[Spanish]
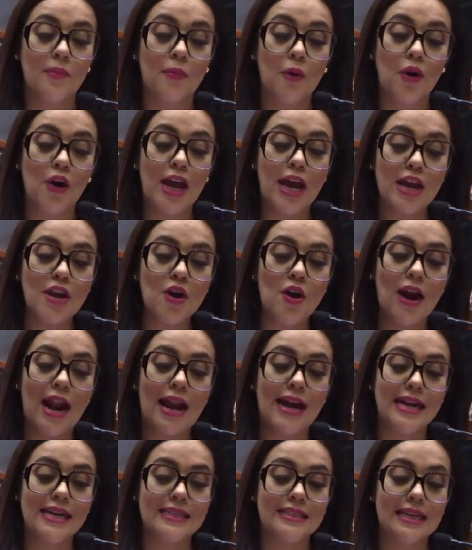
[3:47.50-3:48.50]
Por ello,
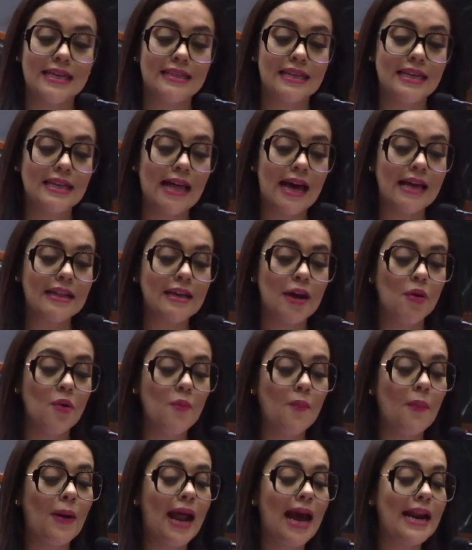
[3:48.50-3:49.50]
la necesidad de
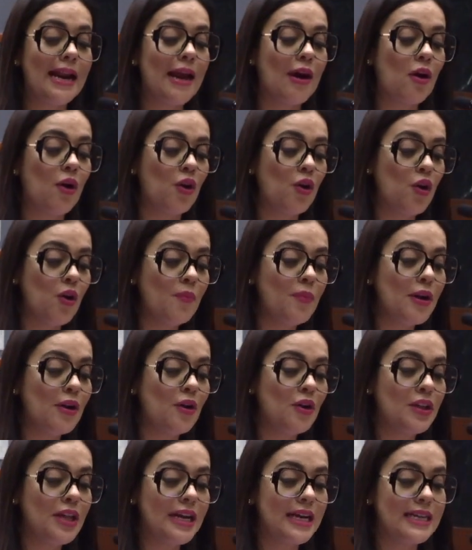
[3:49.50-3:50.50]
un plan
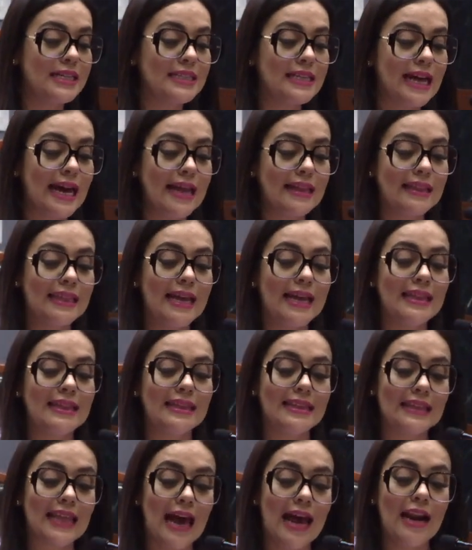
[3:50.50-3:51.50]
económico de rescate
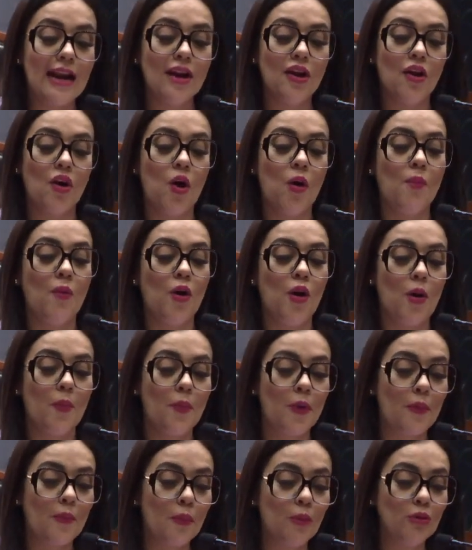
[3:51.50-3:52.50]
tal como
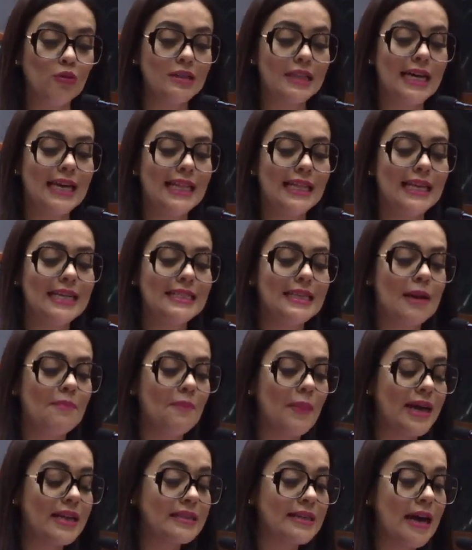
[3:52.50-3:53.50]
lo propuse desde
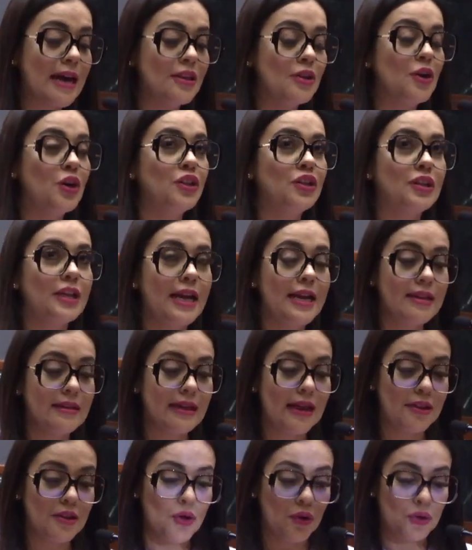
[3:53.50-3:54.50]
el pasado
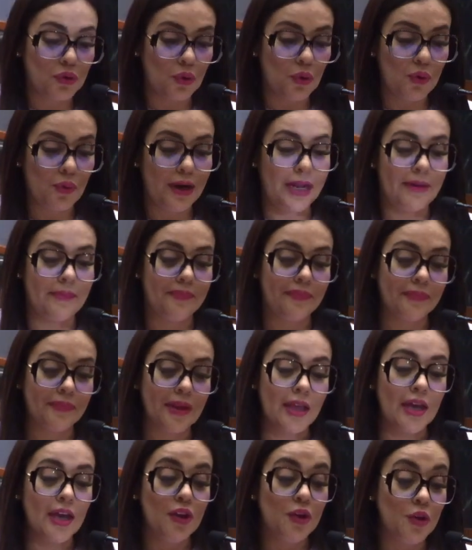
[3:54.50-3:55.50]
30 de octubre
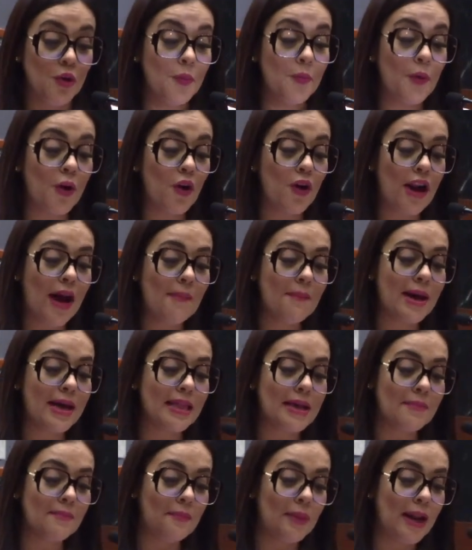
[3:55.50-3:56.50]
y un
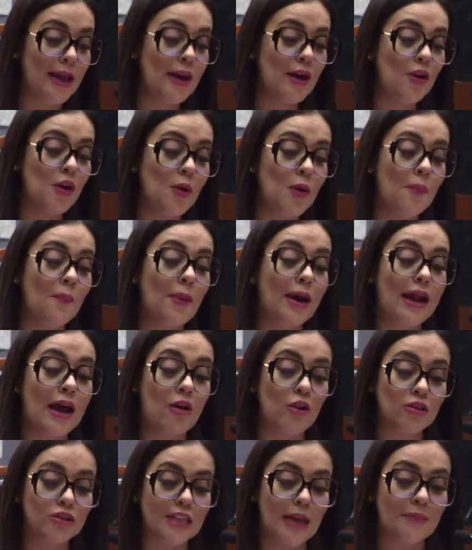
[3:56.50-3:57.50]
programa de empleo
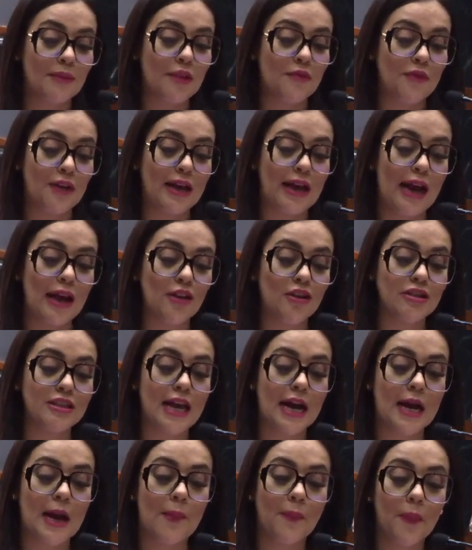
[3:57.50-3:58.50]
para los
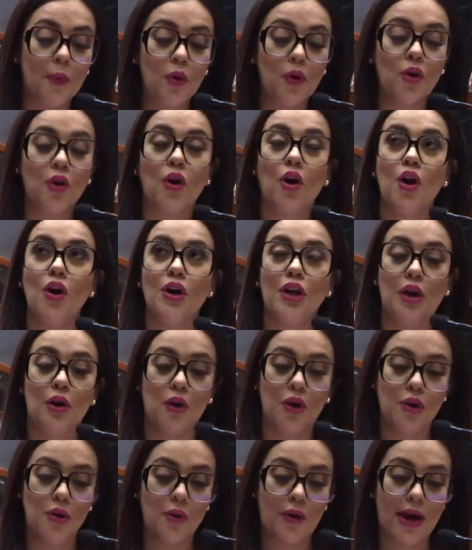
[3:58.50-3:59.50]
damnificados de Acapulco y
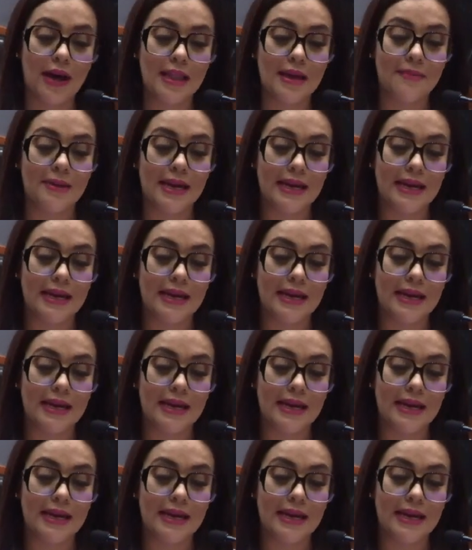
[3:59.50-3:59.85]
Coyuca de